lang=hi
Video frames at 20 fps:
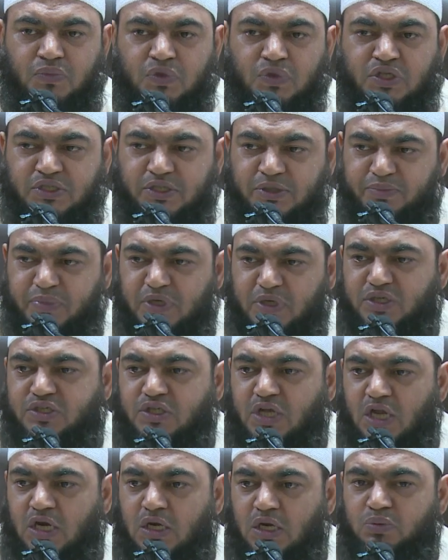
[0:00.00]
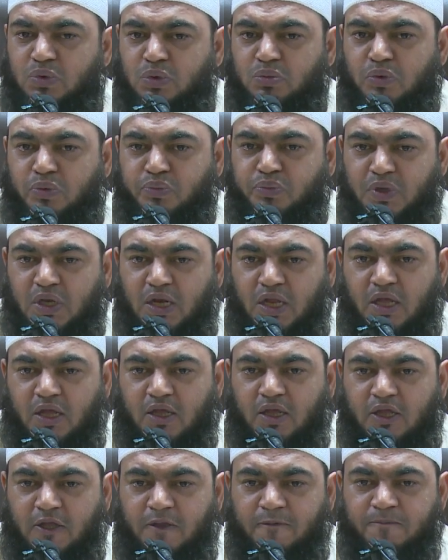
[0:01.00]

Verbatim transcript: किसी परेशानी में मुबतला है